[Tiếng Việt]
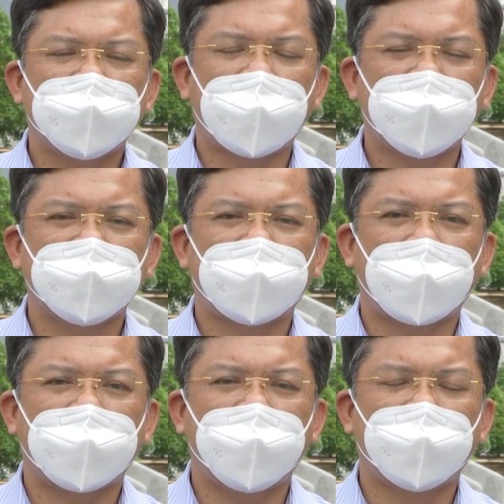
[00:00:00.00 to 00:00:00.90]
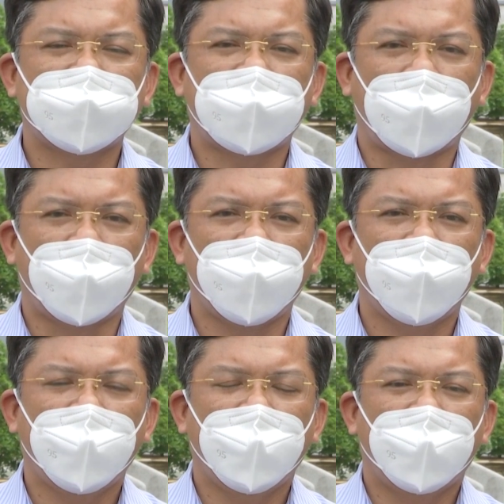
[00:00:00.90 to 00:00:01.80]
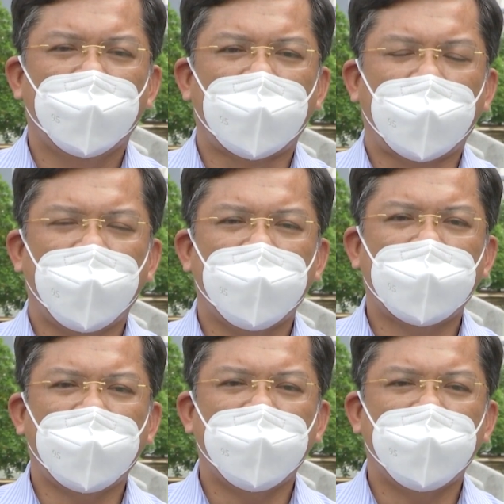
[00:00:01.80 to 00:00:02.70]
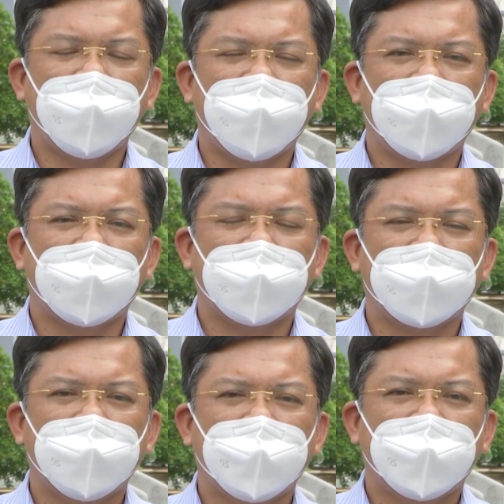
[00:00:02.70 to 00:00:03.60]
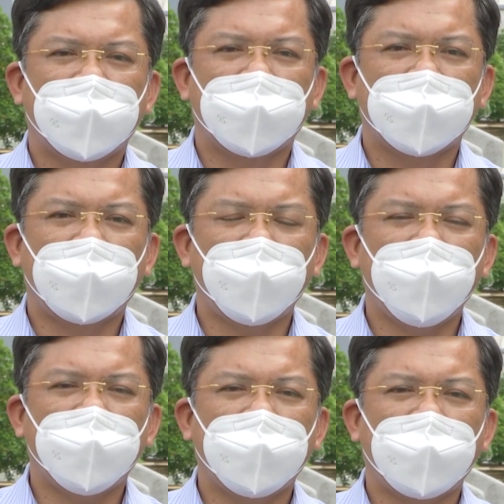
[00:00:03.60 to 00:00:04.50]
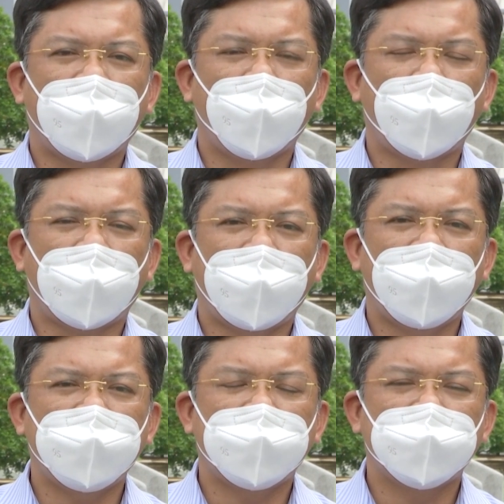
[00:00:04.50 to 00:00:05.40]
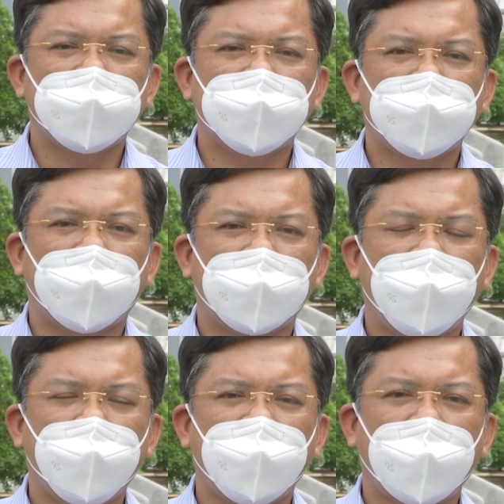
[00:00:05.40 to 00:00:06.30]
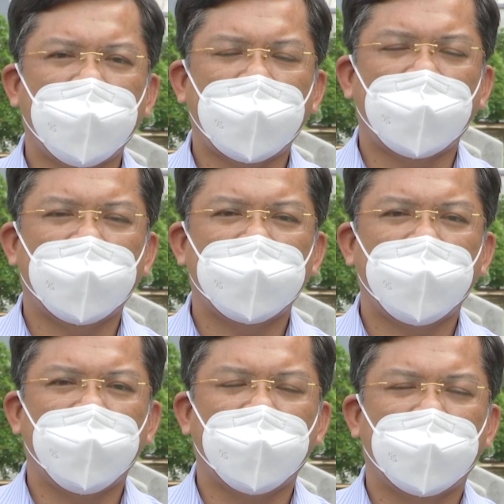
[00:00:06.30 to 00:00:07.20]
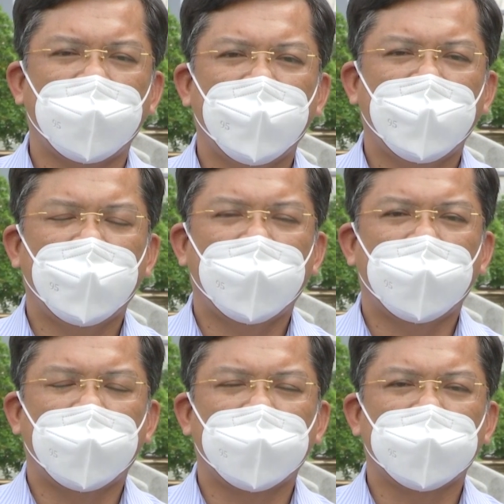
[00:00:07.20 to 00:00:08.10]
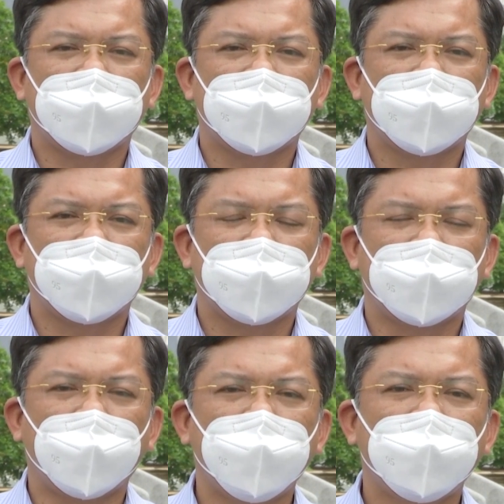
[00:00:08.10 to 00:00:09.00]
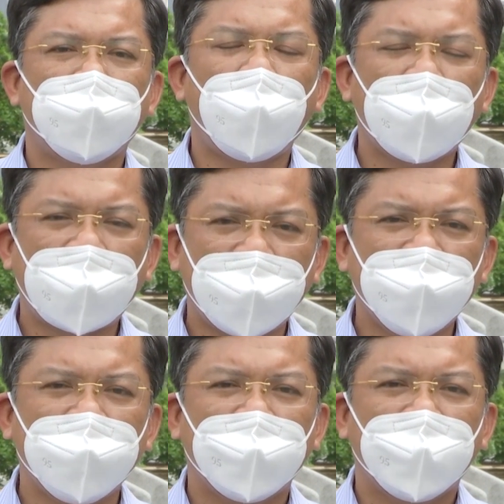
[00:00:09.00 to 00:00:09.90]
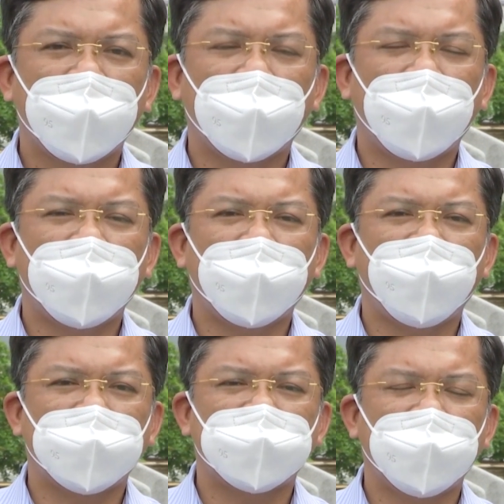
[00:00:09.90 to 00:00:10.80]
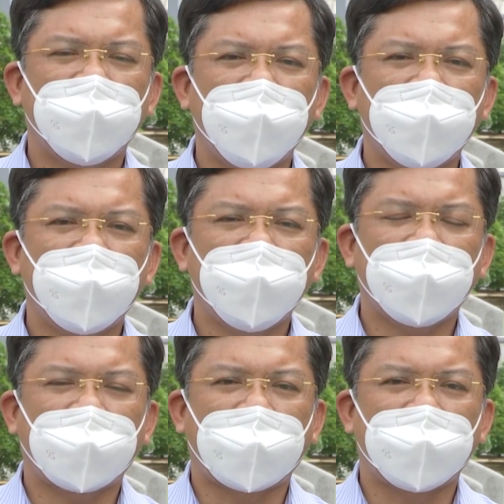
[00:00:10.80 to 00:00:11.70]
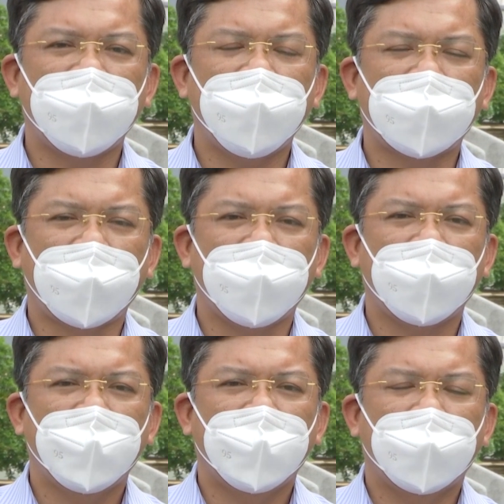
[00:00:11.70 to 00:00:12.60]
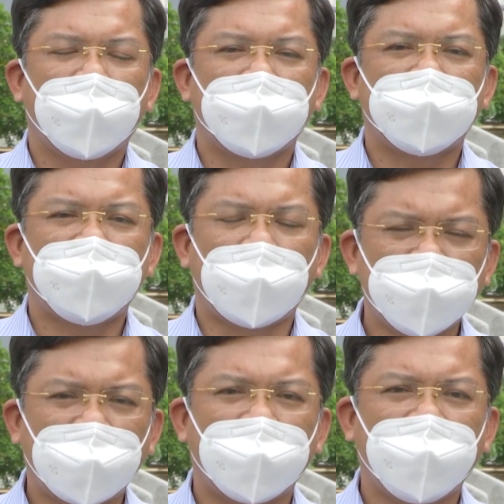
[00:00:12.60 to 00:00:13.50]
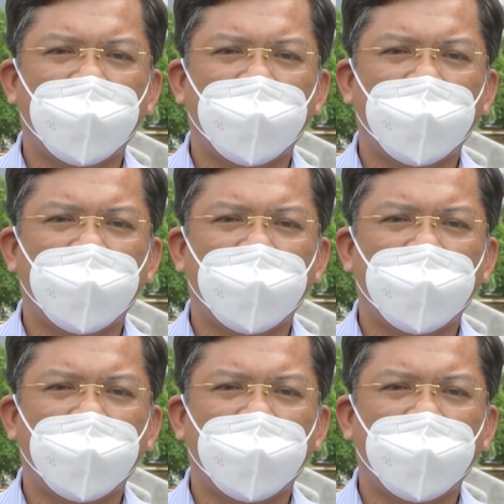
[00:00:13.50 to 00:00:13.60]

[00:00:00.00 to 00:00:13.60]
Có những người, những gia đình có hoàn cảnh khó khăn nhưng vì tin lời các thầy cúng nên cũng bỏ ra số tiền lớn cho các hoạt động mê tín dị đoan như là mua đồ lễ vật, rồi dân cúng giải hạn,